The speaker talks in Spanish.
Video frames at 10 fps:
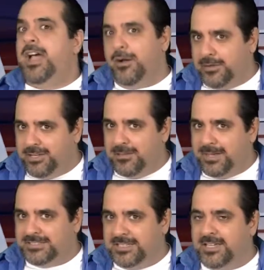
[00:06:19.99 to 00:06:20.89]
aunque
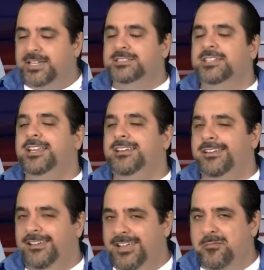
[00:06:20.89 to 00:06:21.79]
además está decir,
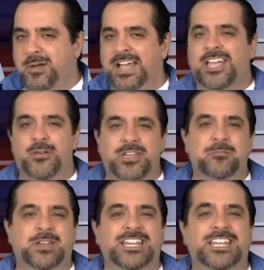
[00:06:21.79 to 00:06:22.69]
es más que
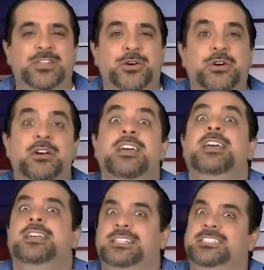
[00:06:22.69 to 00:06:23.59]
bienvenido.
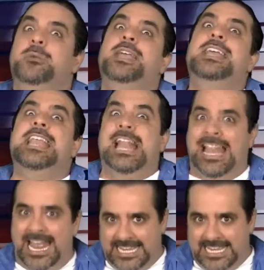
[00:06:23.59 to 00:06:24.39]
Y si bien la